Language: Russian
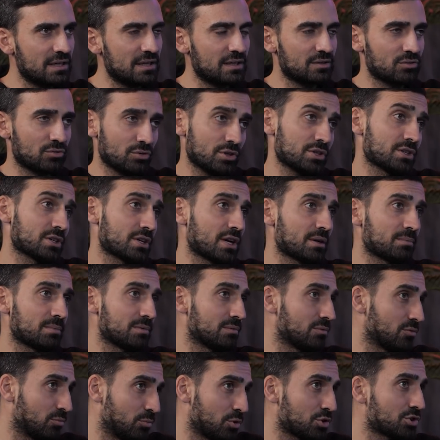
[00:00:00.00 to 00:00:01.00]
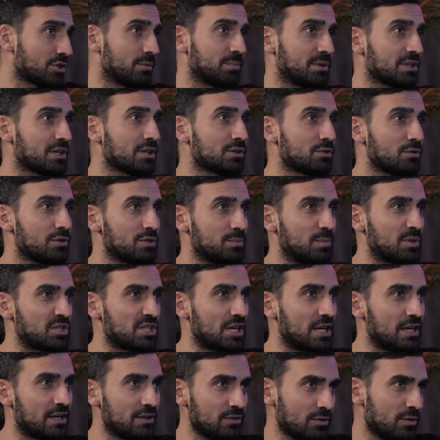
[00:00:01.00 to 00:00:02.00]
да, то это как бы можно подготовить
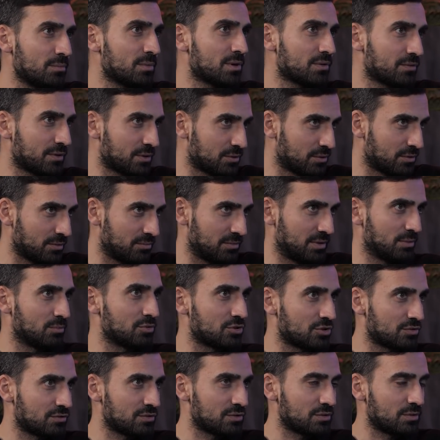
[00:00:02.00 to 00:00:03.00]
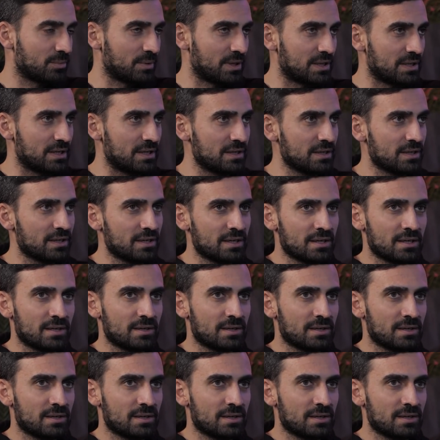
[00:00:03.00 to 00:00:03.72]
специальный номер, в котором ты будешь выступать, да,